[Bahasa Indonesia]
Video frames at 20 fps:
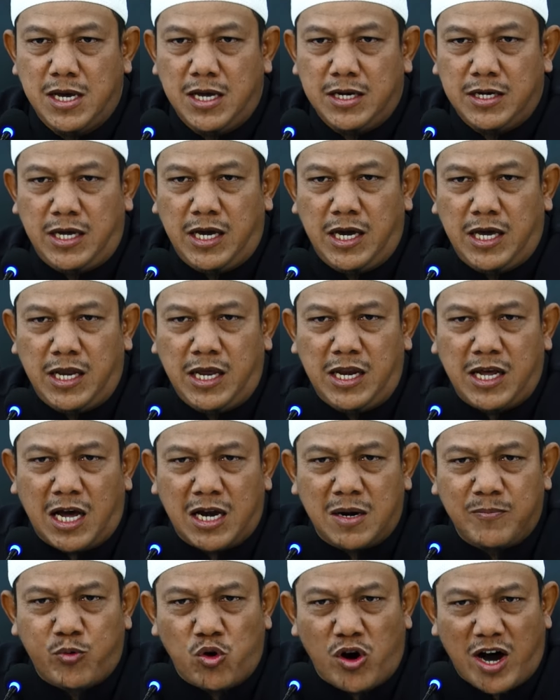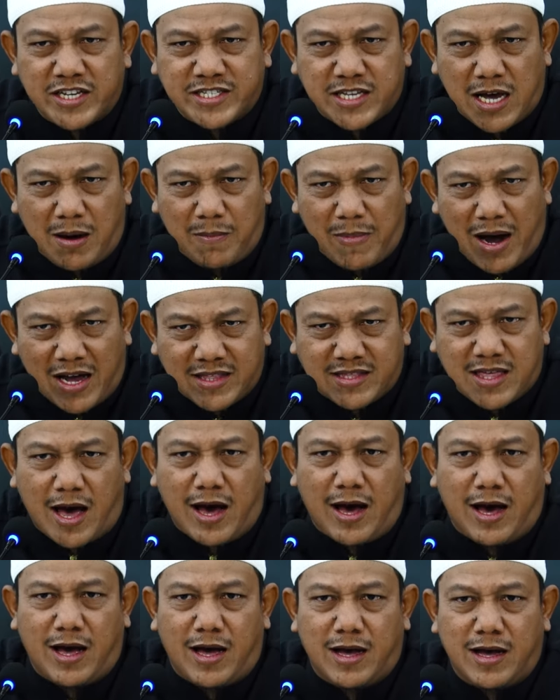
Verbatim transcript: Diiringi dengan puasa mata.